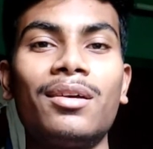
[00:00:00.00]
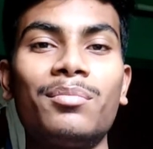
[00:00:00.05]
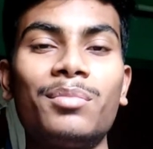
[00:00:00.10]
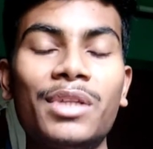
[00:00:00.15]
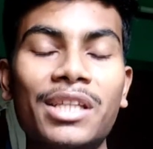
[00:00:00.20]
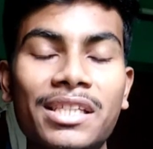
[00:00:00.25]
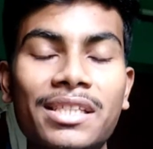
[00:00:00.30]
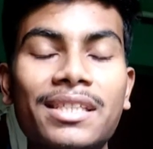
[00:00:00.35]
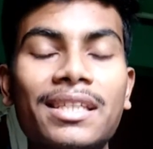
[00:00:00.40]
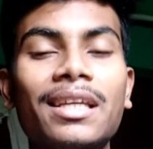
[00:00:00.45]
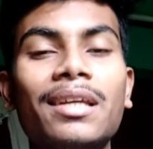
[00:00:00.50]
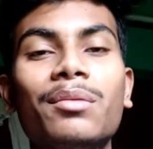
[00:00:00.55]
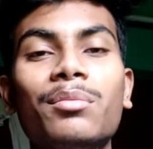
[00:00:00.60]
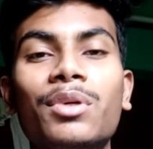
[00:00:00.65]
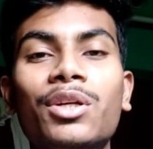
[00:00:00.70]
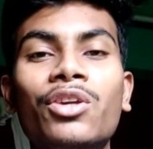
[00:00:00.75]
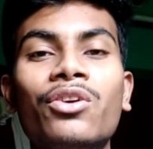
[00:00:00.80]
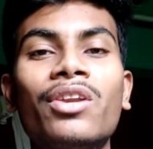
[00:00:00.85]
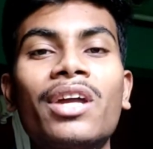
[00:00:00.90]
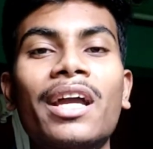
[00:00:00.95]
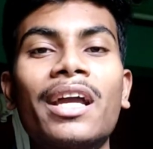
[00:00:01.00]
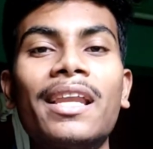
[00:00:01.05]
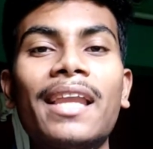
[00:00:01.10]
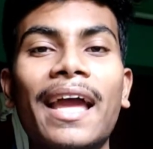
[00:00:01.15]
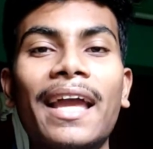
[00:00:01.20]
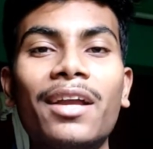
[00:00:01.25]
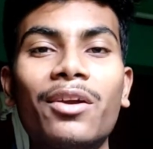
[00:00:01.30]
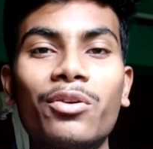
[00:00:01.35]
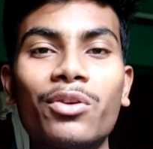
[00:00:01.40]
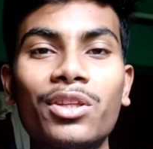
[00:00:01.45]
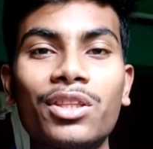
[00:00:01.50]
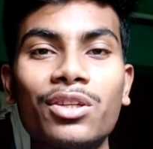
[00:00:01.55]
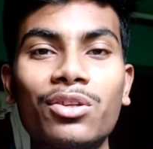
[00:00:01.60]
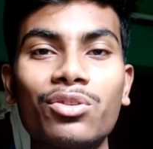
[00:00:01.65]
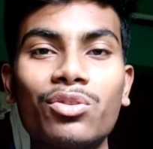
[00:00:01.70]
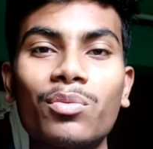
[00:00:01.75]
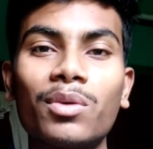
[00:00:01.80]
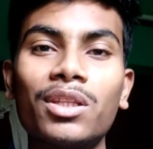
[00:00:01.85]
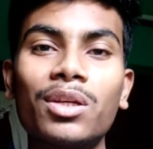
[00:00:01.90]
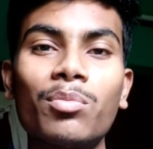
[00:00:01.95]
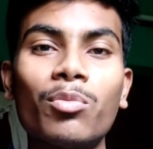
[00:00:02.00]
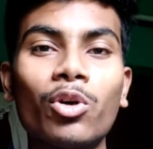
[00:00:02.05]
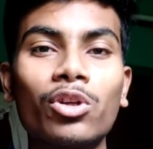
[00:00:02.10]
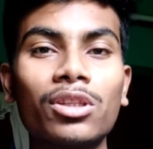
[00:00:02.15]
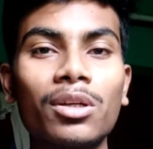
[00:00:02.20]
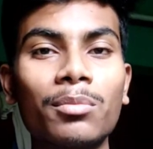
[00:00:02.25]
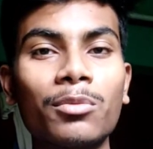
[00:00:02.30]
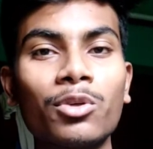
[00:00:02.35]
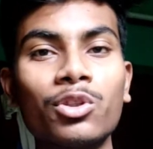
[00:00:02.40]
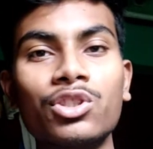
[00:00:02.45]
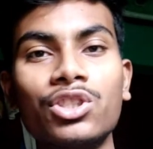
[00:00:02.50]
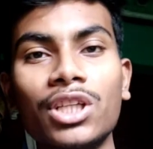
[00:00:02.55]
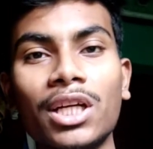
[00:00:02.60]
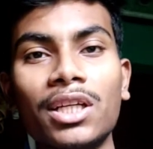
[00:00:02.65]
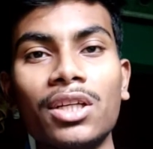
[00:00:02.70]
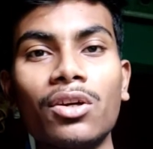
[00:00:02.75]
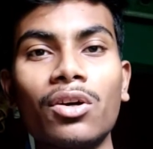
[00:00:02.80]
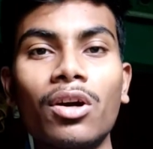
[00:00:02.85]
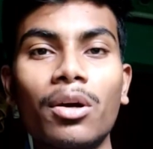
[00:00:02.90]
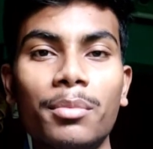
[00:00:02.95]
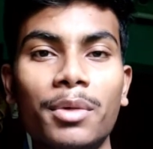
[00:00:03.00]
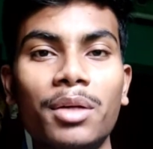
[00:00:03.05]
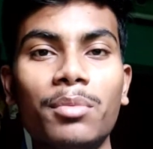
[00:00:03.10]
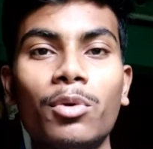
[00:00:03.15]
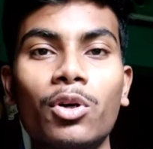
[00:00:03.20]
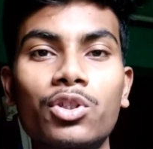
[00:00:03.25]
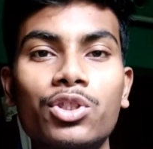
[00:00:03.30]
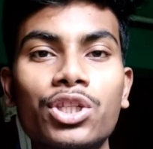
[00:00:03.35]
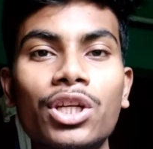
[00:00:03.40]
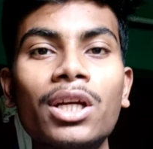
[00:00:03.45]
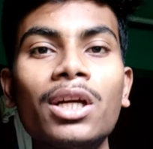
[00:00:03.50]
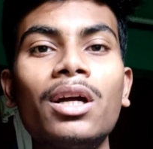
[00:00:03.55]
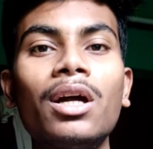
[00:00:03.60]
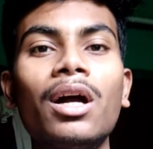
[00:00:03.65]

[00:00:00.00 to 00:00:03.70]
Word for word: প্লিজ ভিডিওটাকে লাইক করে দিও তোমাদের মতামত জানিও কমেন্ট বক্সে